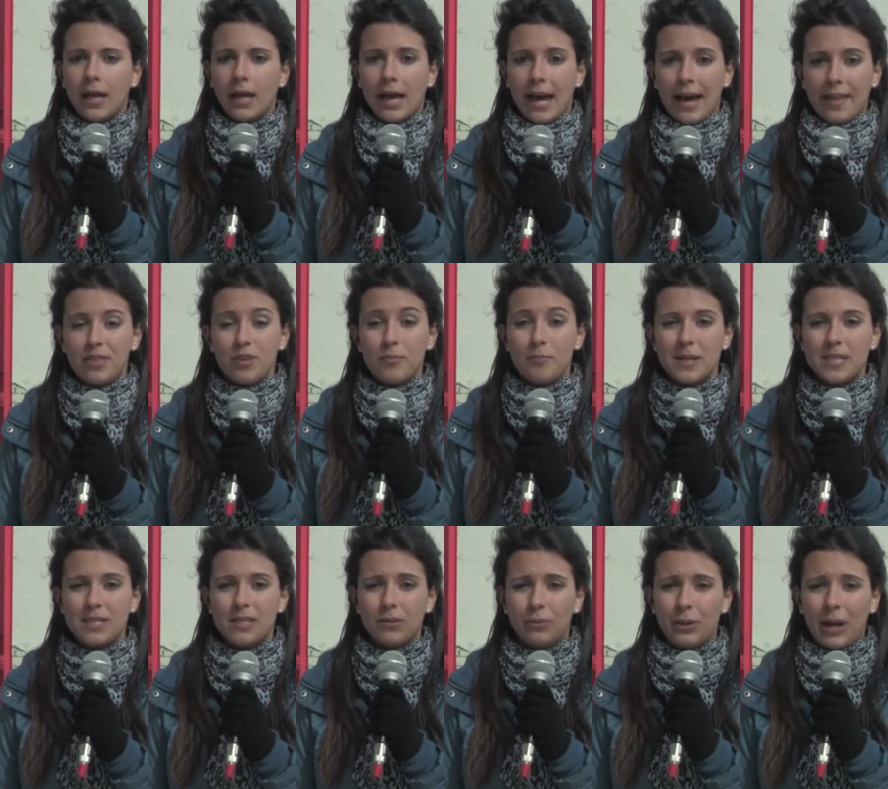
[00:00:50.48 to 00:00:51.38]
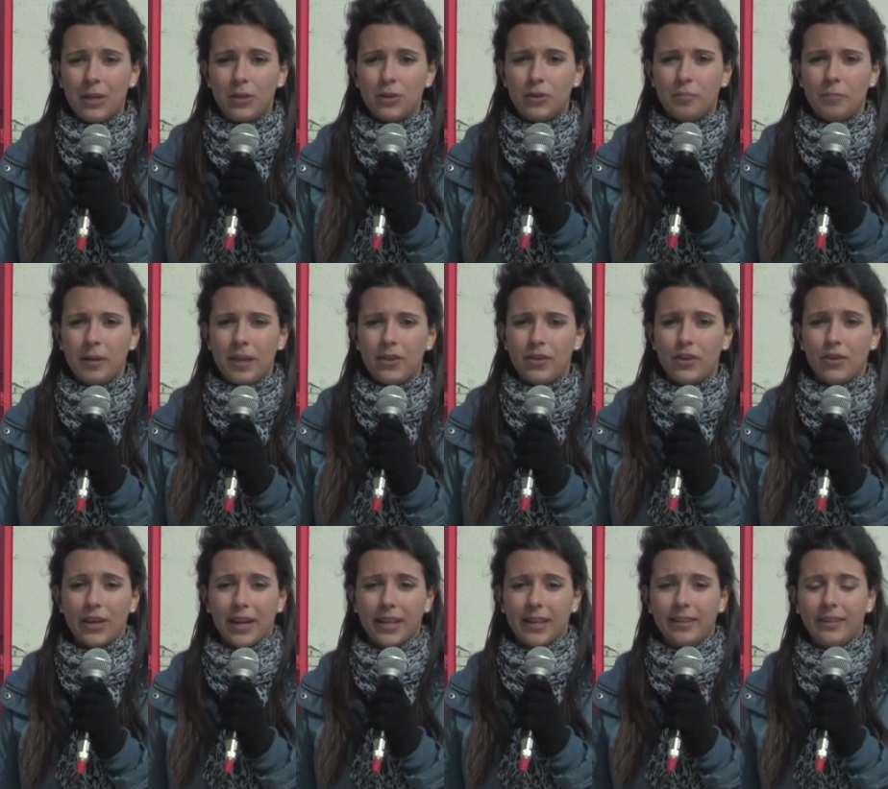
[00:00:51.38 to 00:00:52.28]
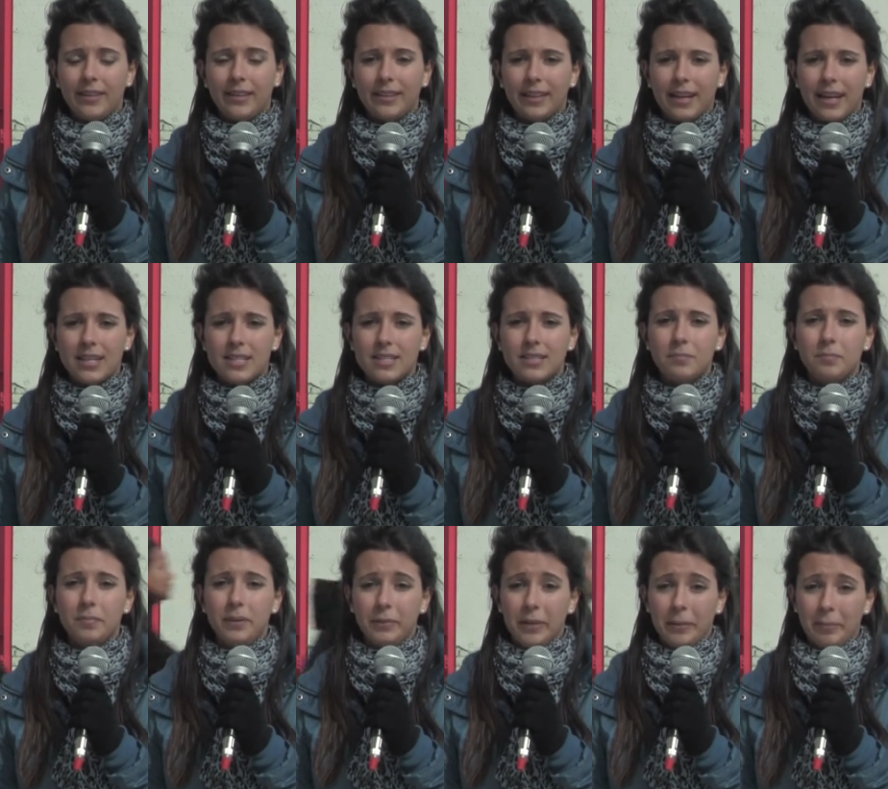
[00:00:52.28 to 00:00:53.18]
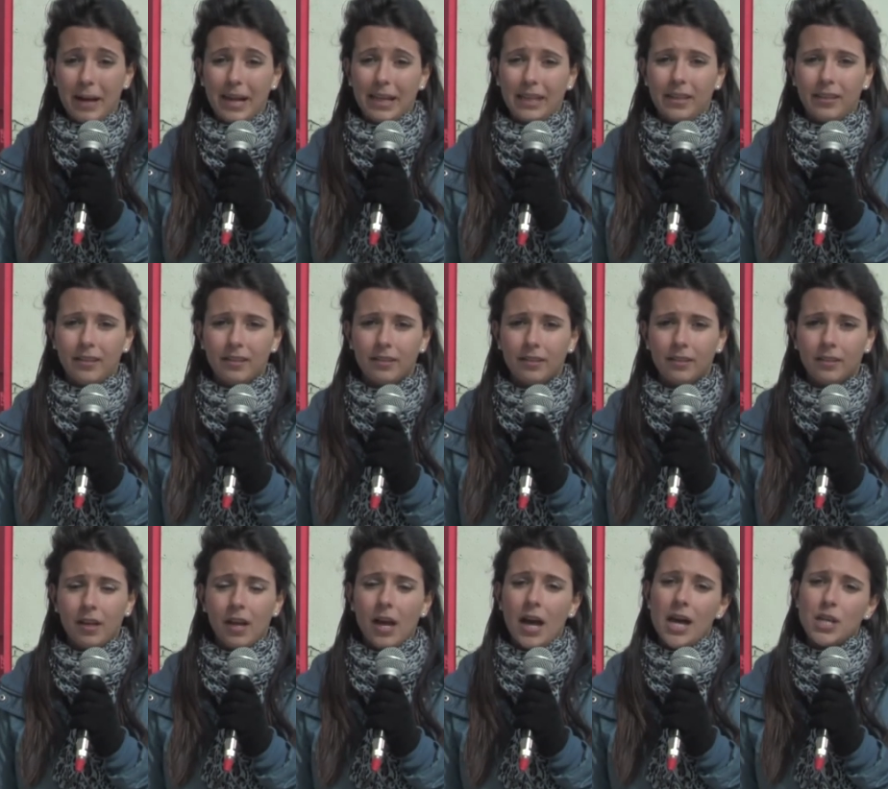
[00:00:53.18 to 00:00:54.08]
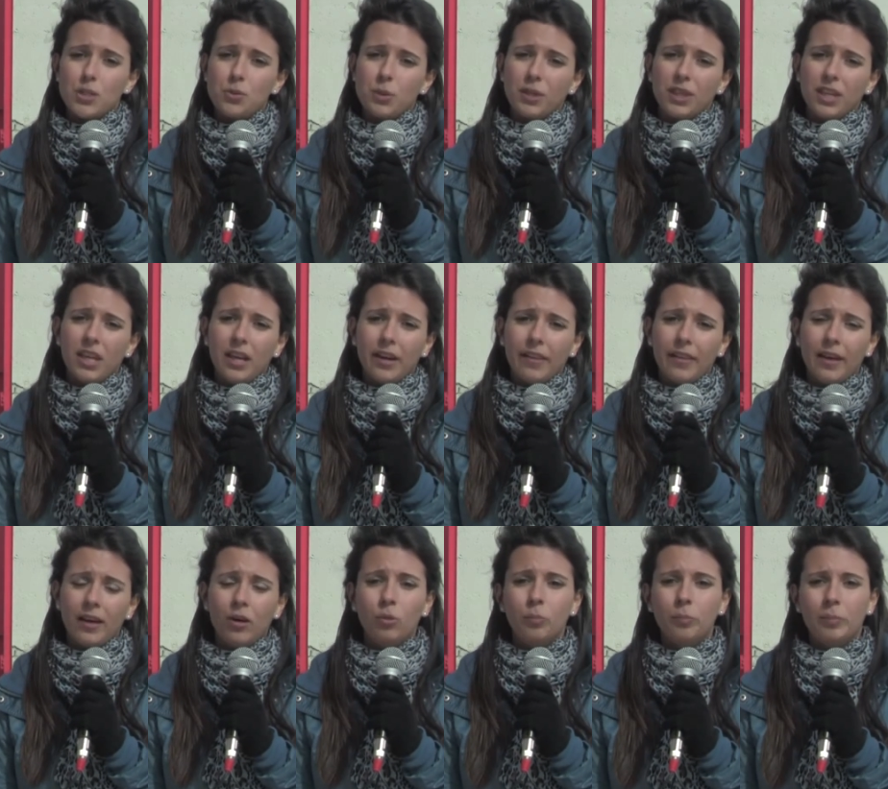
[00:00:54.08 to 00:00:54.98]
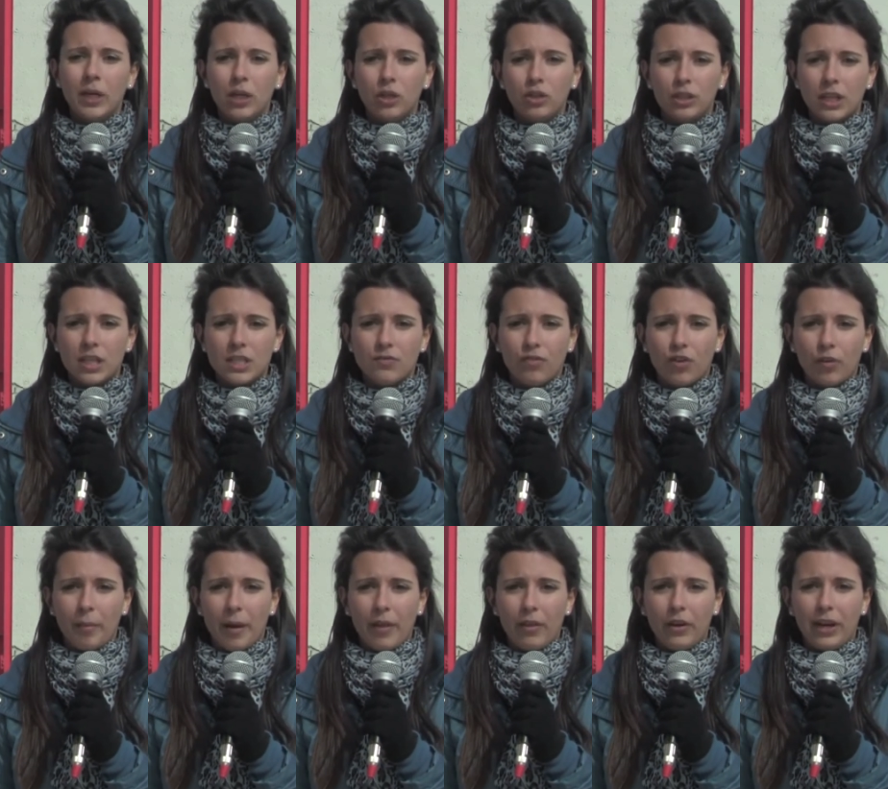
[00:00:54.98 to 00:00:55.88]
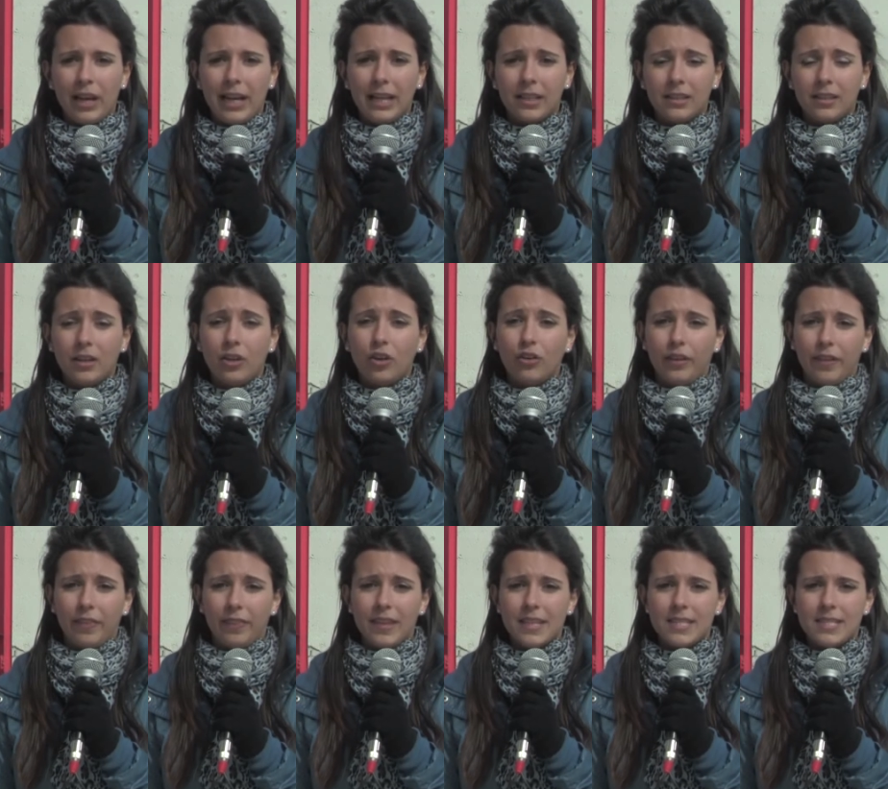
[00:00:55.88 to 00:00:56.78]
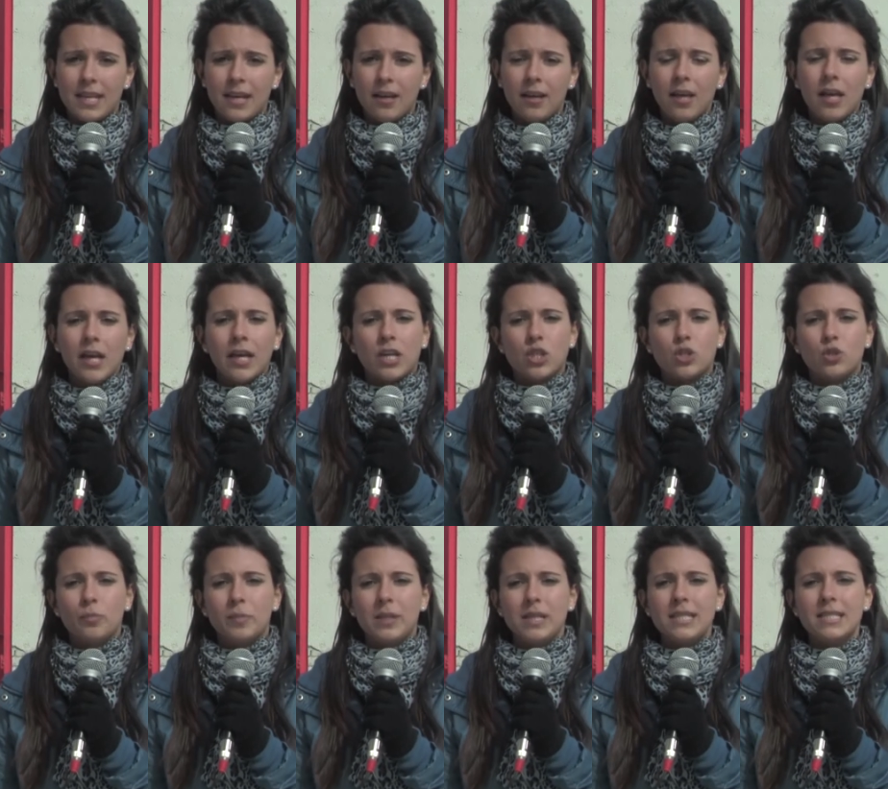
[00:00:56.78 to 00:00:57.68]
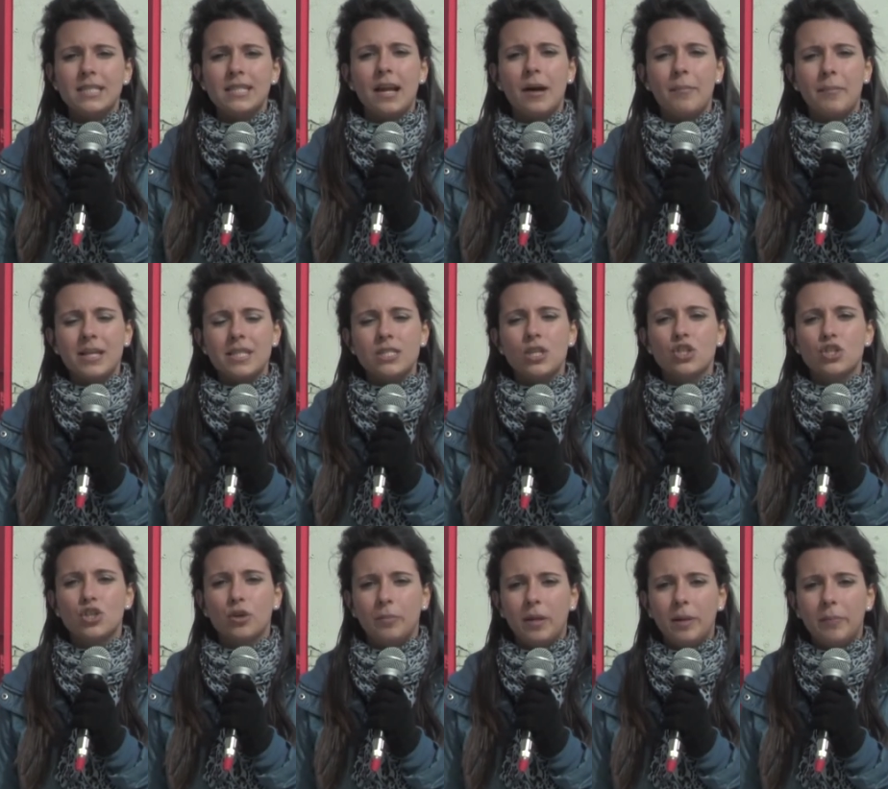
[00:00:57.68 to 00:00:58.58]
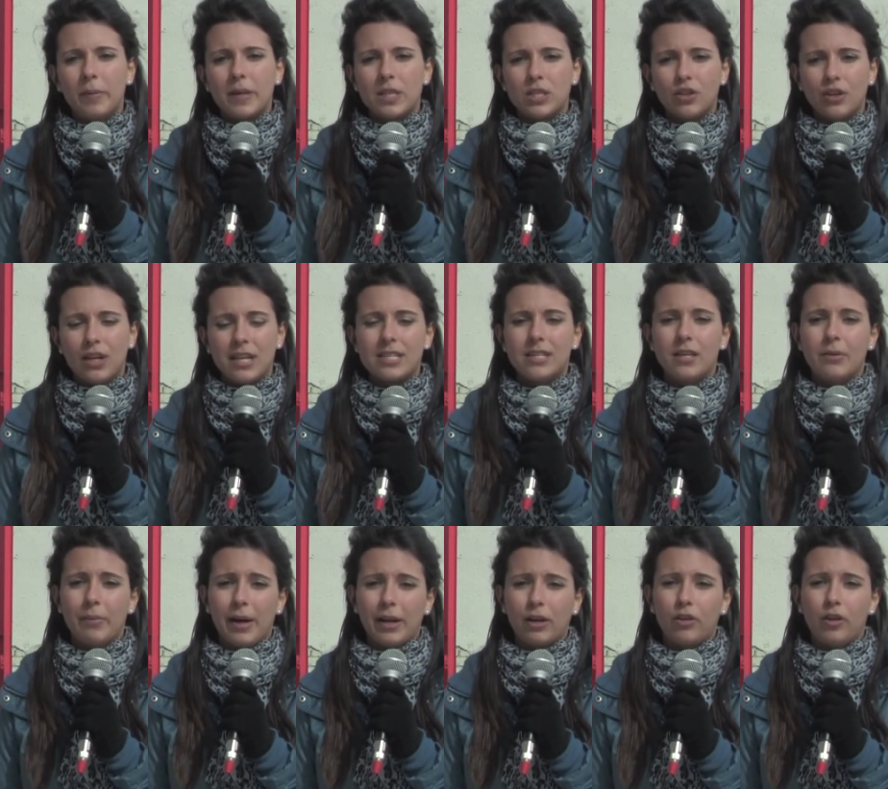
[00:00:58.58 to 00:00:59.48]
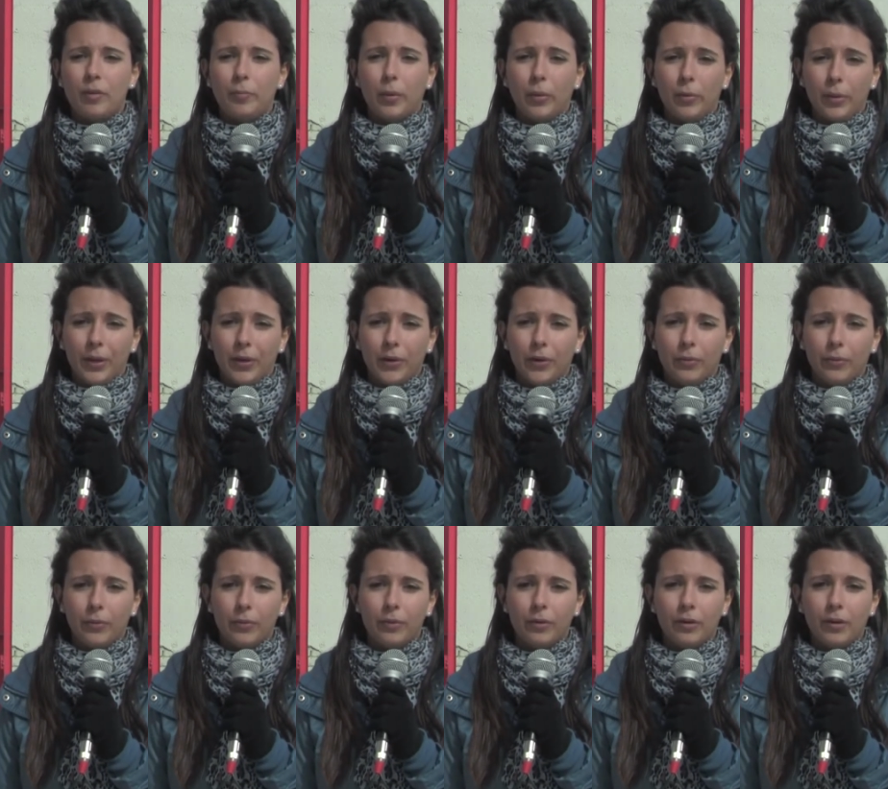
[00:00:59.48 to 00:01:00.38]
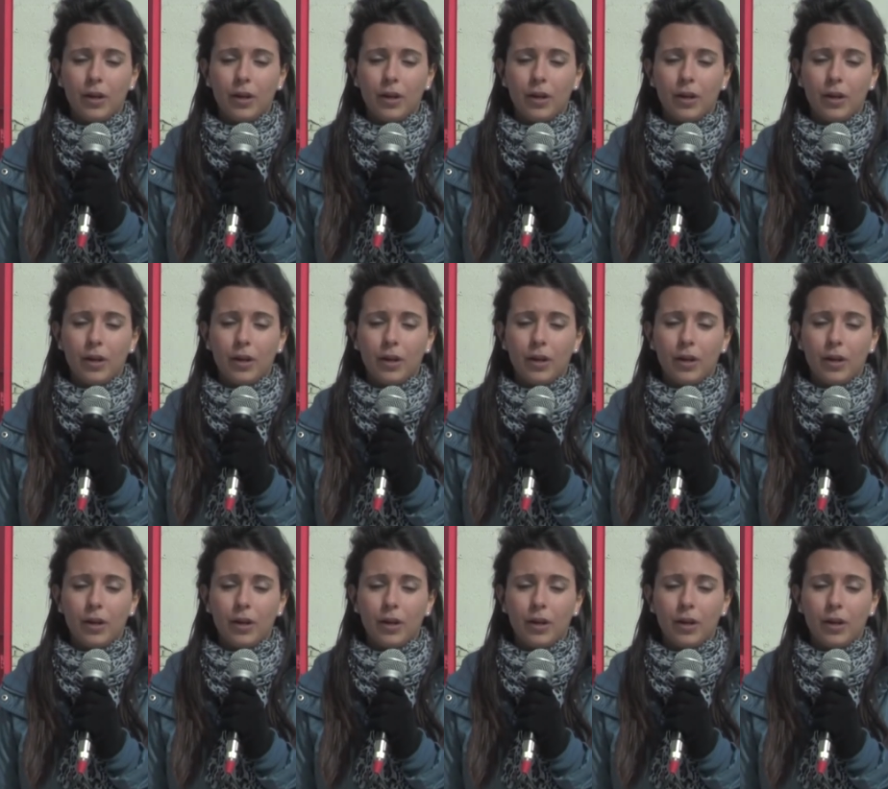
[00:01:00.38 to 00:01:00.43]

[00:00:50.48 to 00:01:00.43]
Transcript: Hace más de un año y medio que aquí detrás vive Maki, a su izquierda, un viejo transformador eléctrico de Endesa que suministra a más de 8.000 personas del barrio de Poblenou.